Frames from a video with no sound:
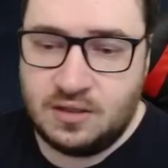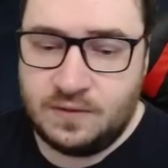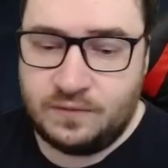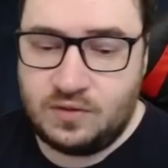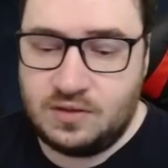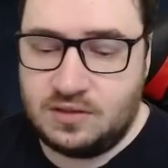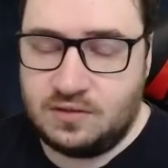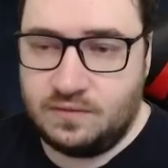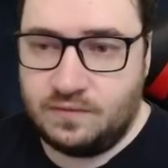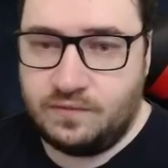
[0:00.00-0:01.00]
То
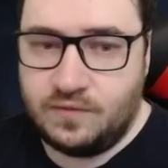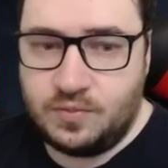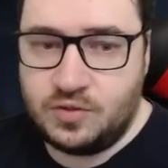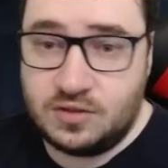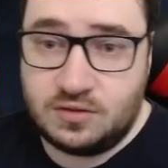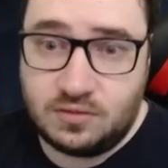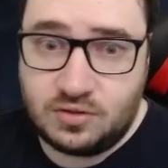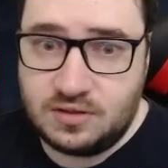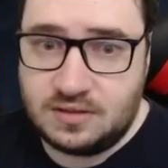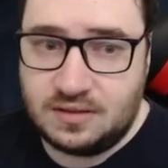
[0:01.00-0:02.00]
есть в общей
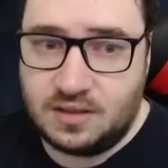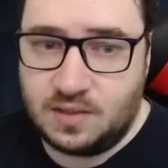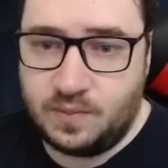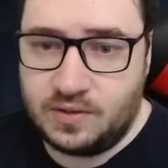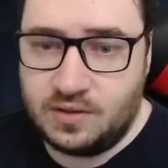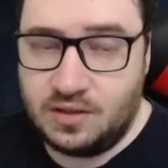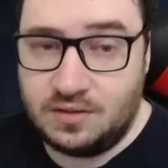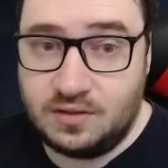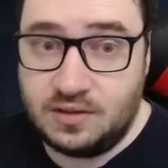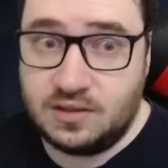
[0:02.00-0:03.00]
сложности Рак
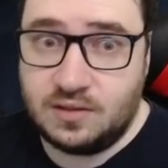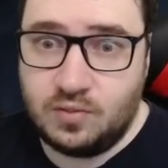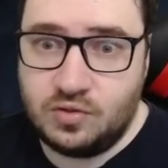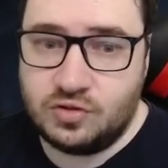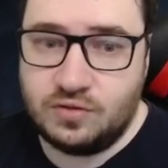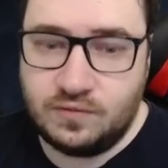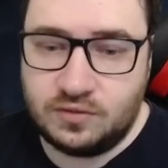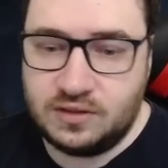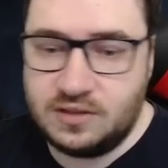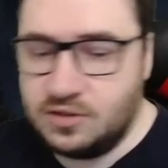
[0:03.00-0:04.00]
потерял где-то больше
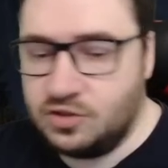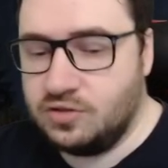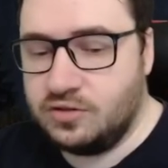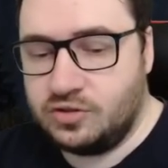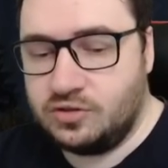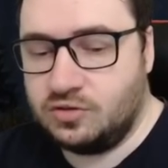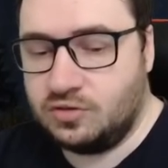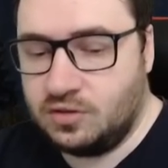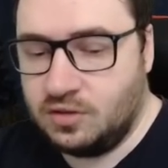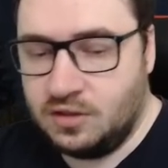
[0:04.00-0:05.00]
2000 и решил,
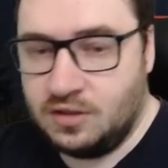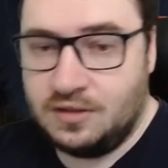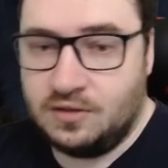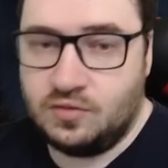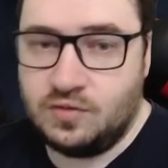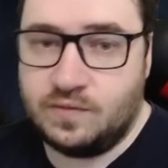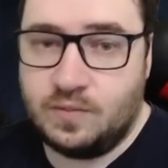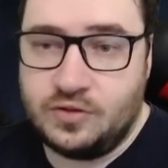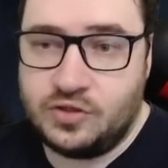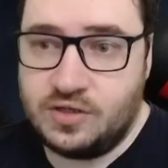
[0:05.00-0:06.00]
что у него
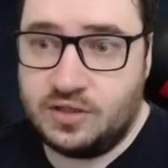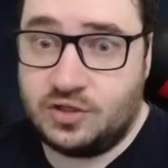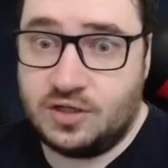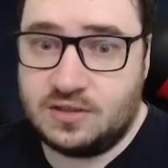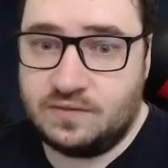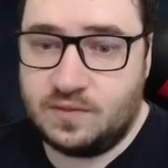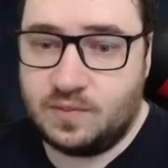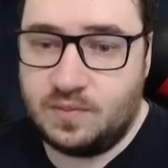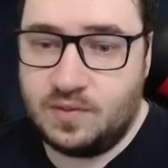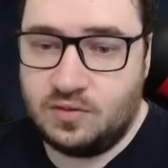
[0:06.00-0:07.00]
больше нет шансов на
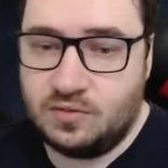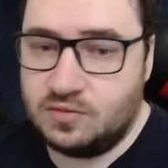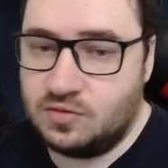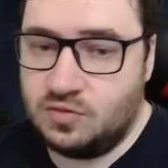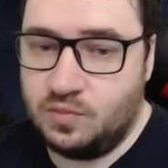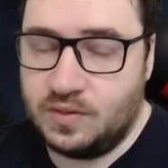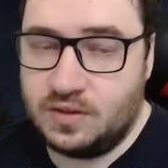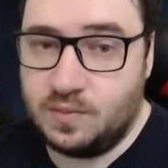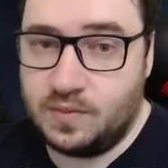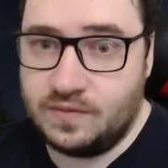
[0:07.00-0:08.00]
победу. Супер
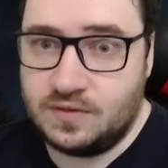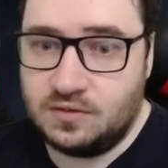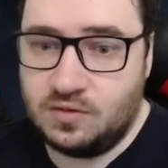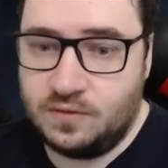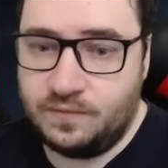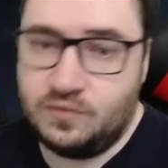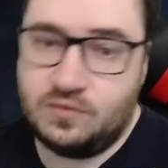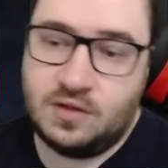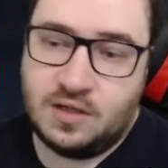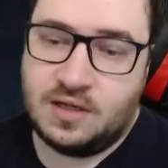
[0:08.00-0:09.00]
не повезло.
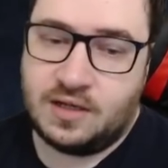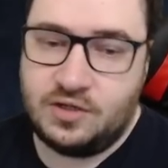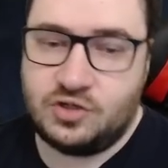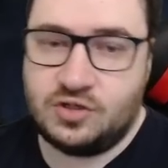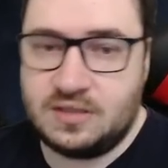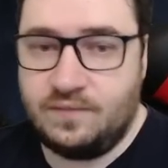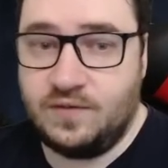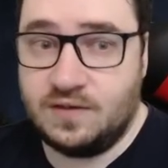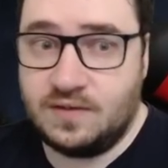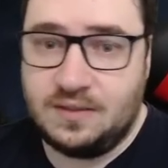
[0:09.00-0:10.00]
Ну, конечно, сам
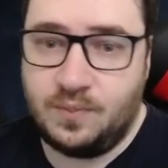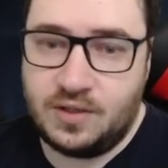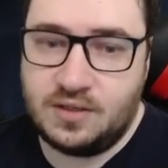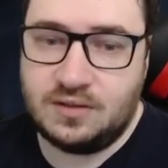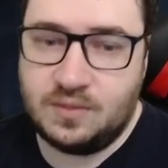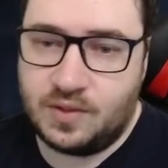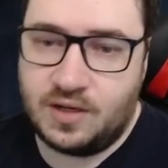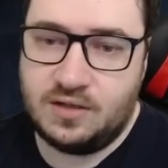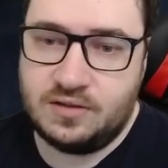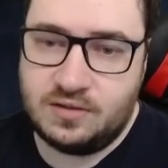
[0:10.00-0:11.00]
виноват, принял
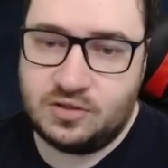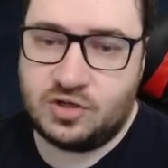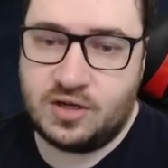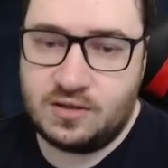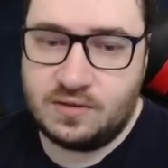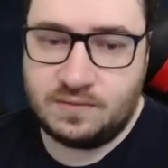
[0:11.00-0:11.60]
неправильное решение.